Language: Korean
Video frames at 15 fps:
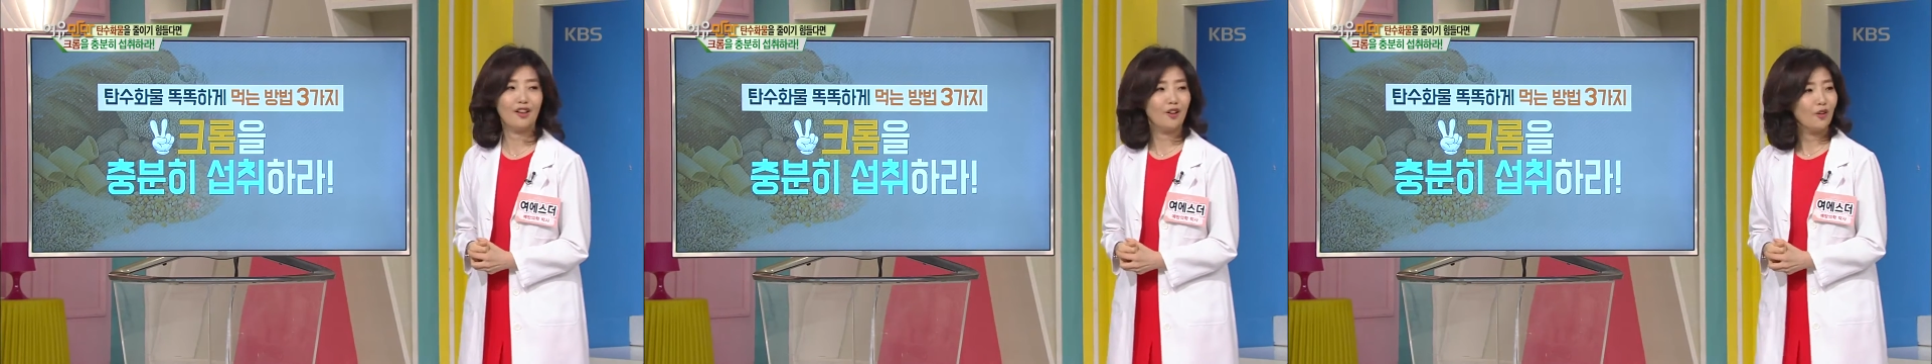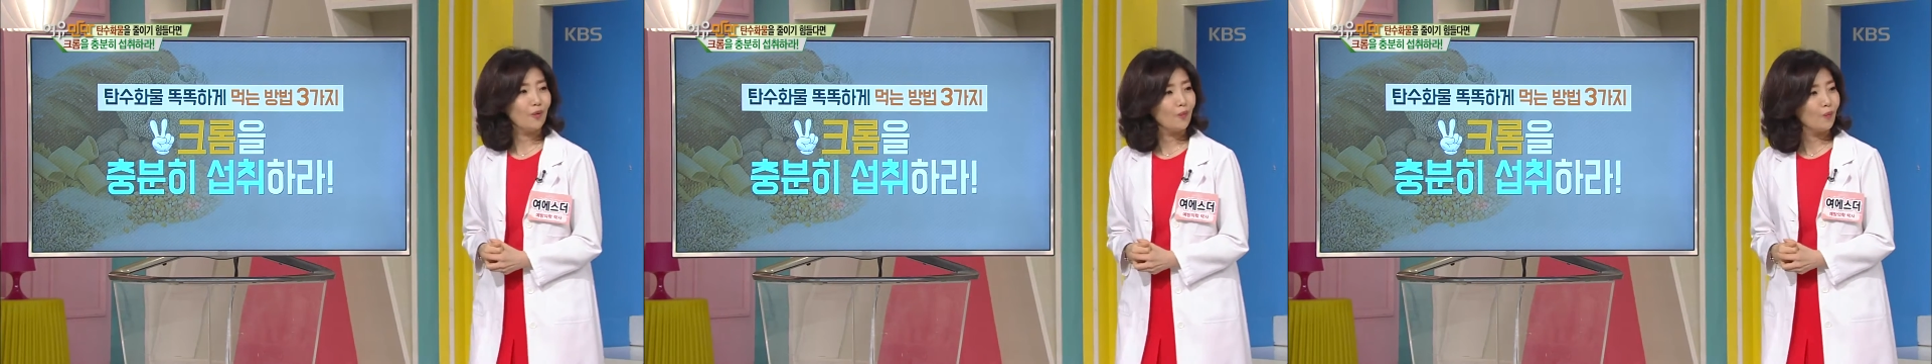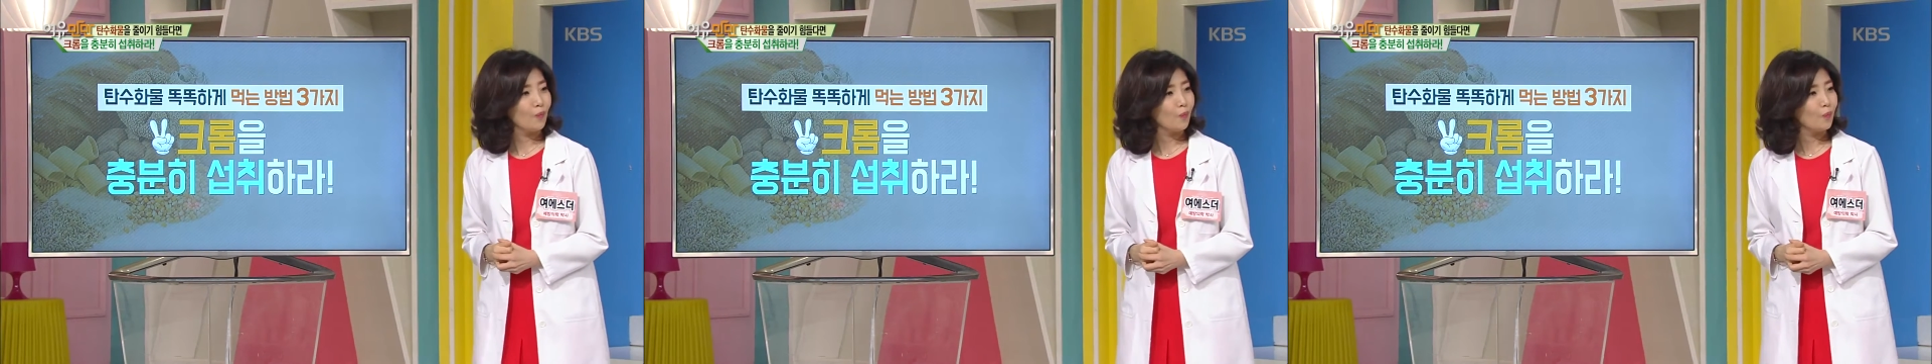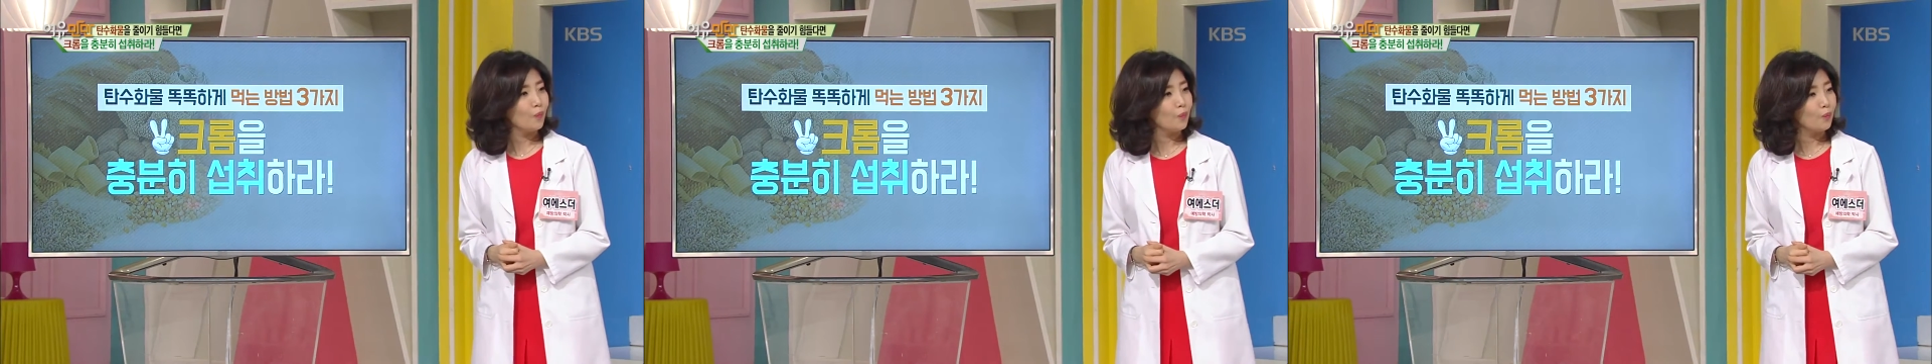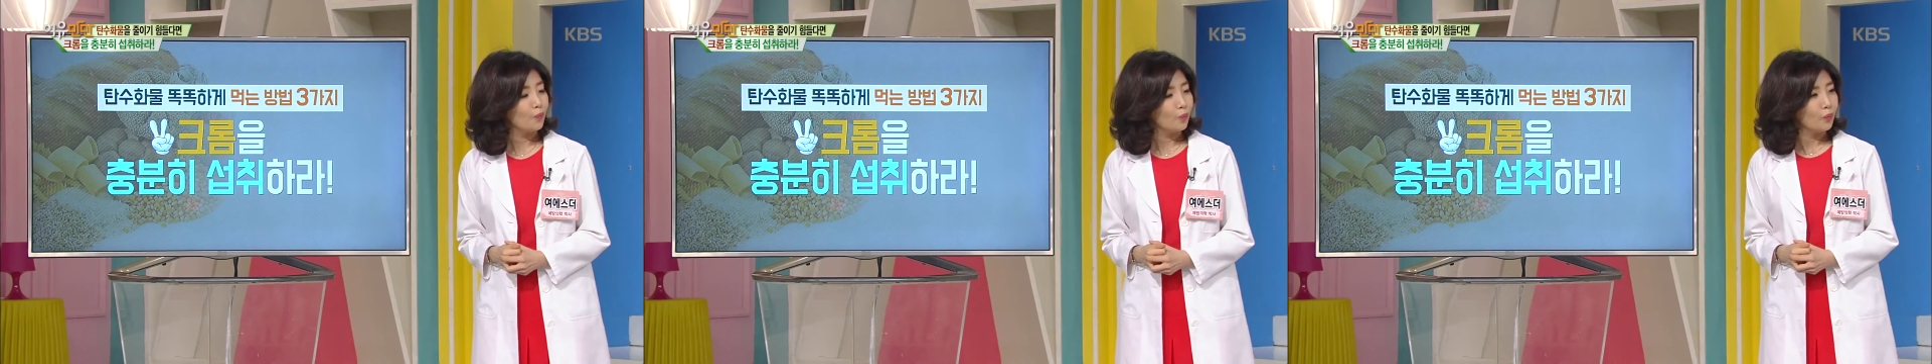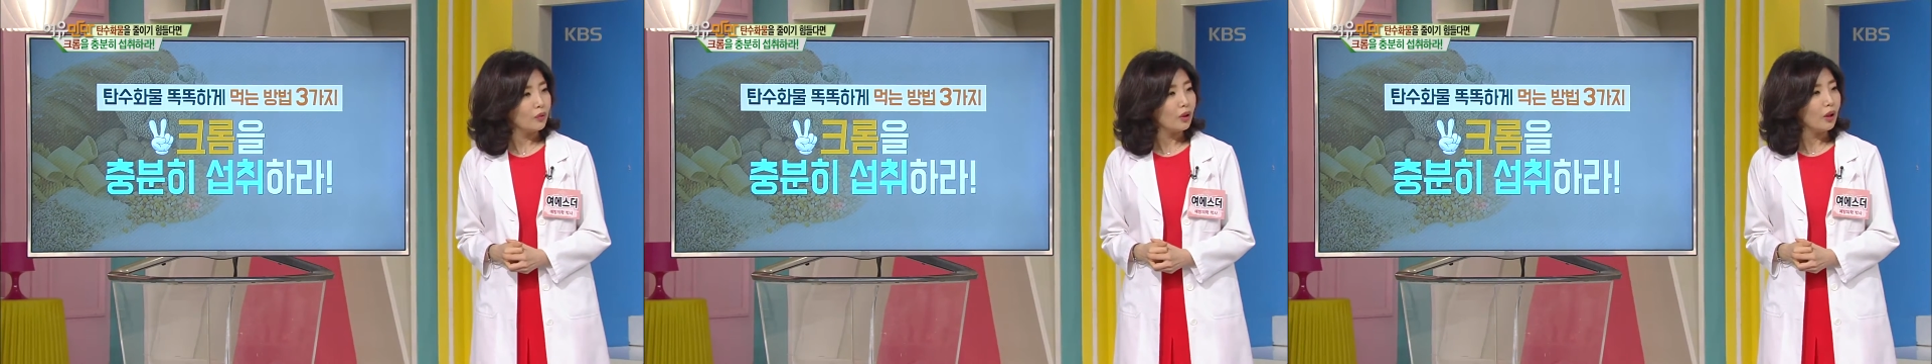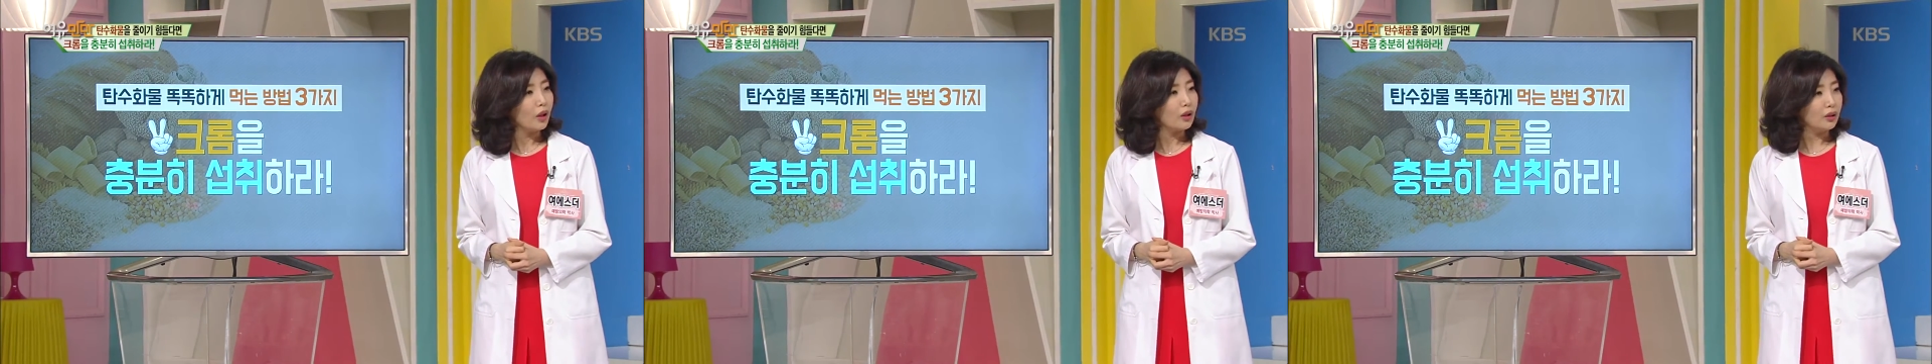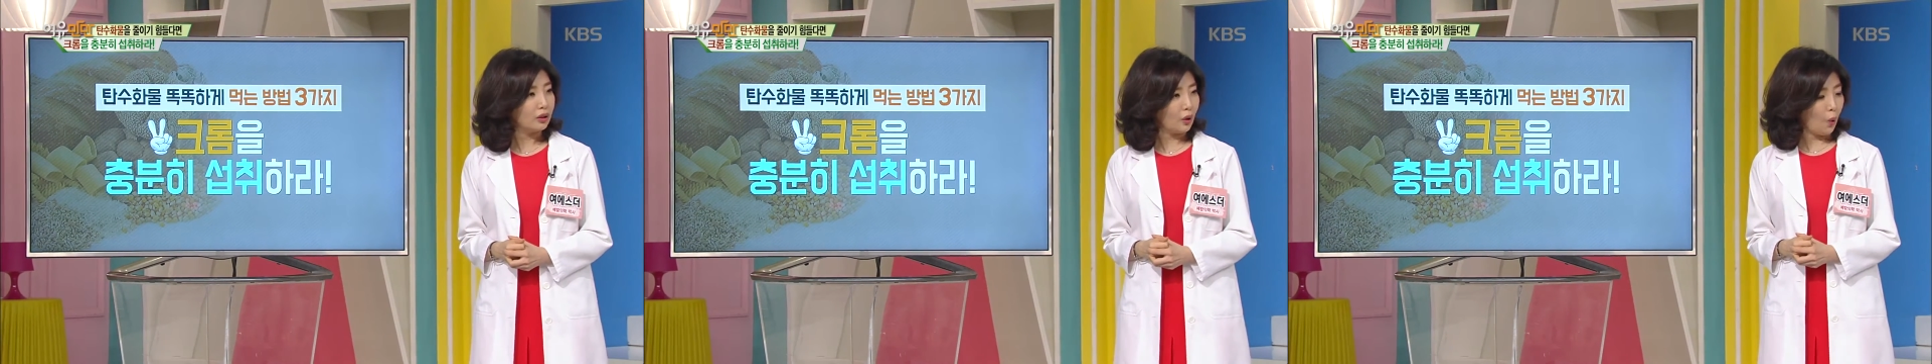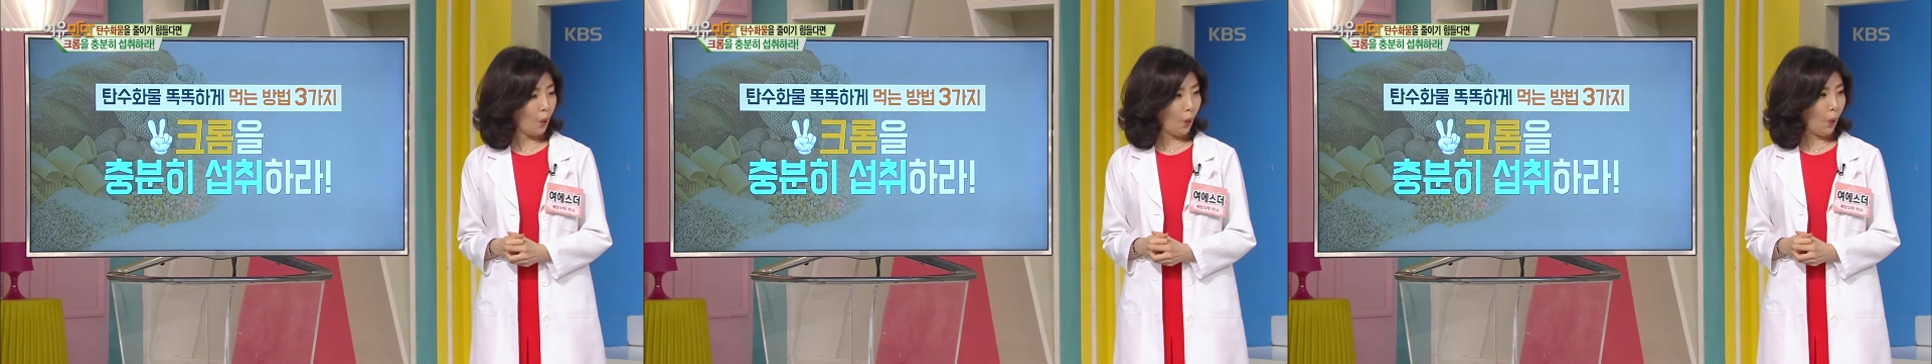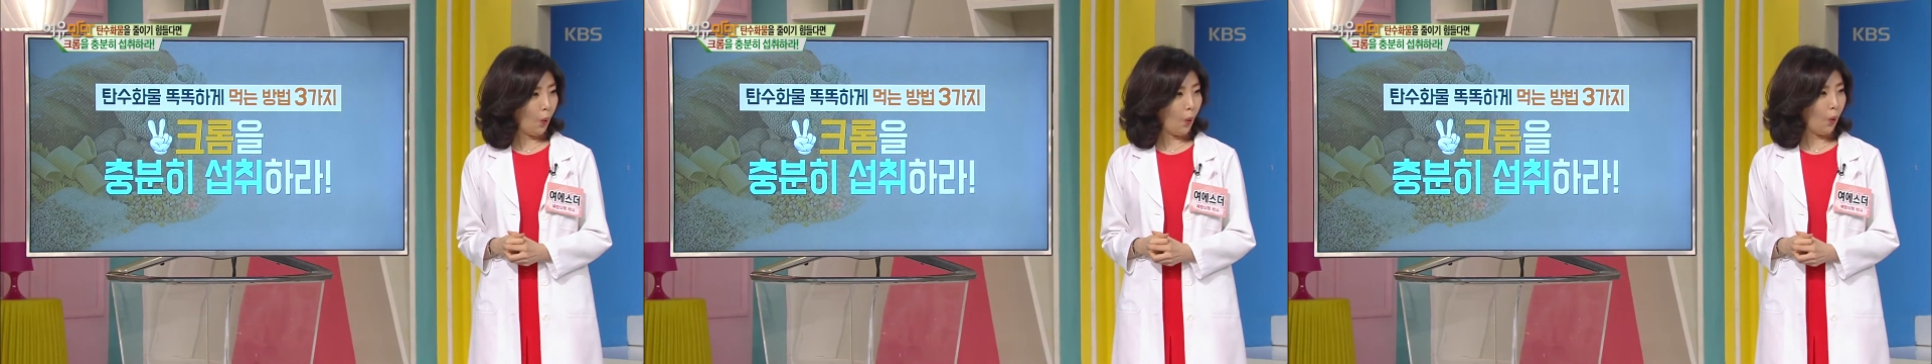크롬은 알아요. 크롬. 크롬. 크롬. 네.
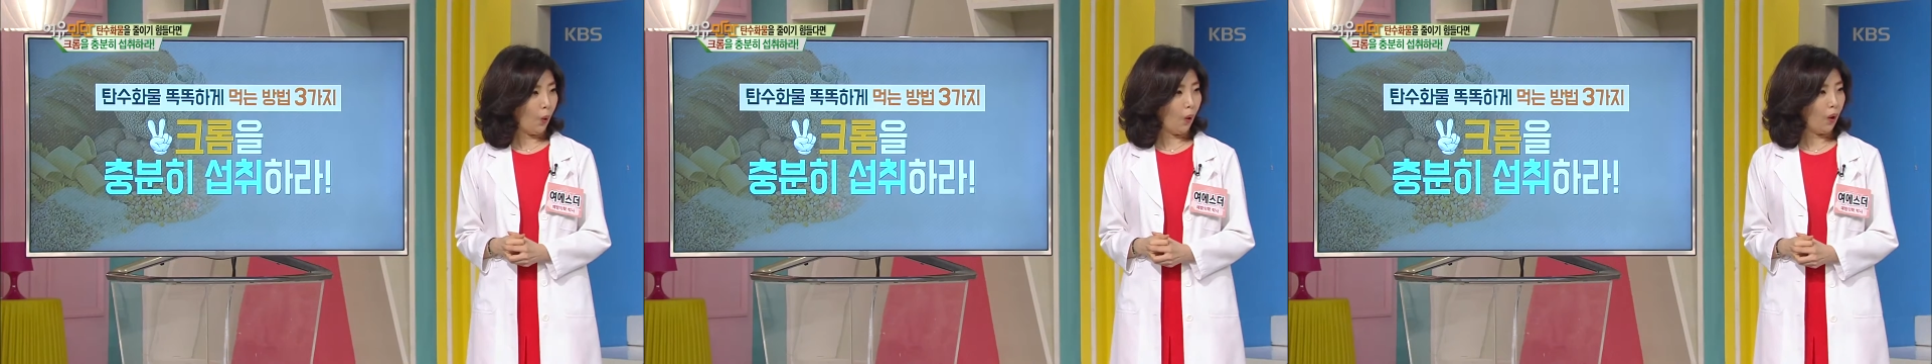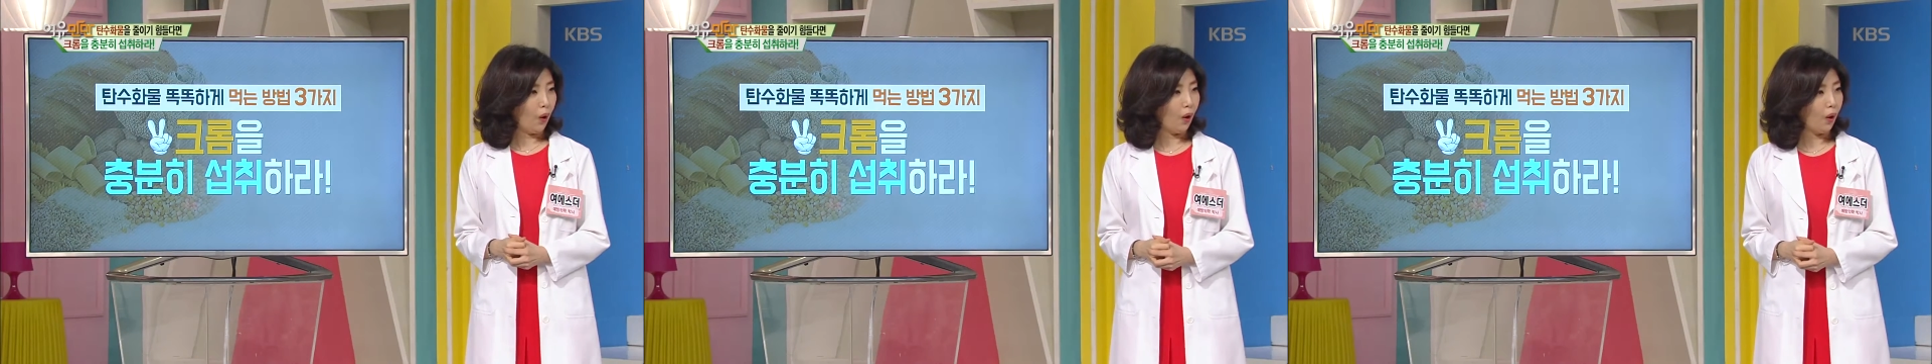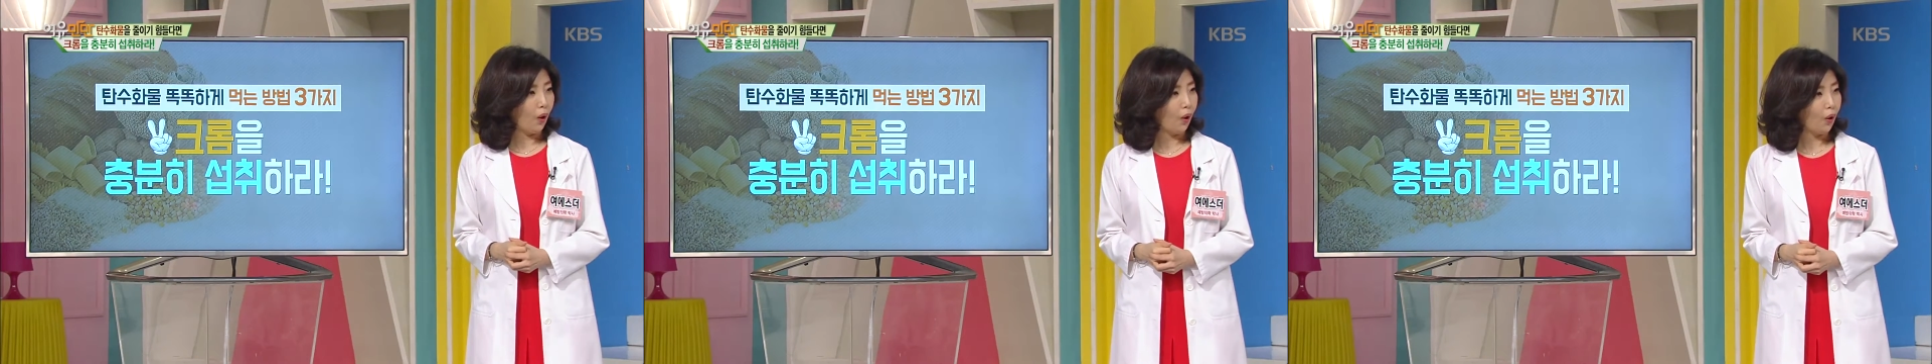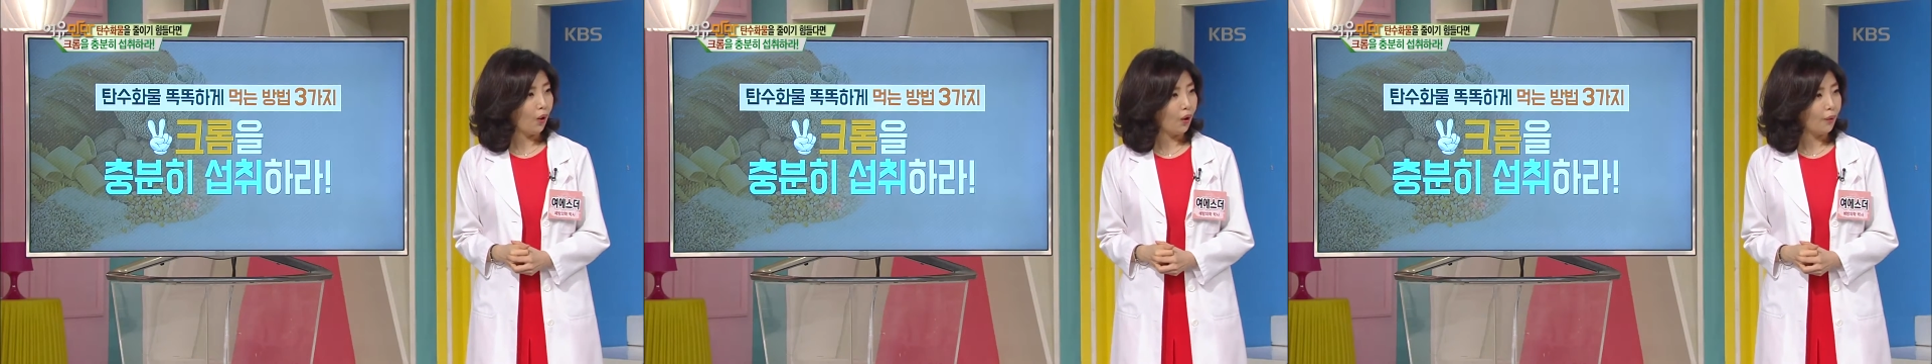뽀로로에 나오는 어, 크롬.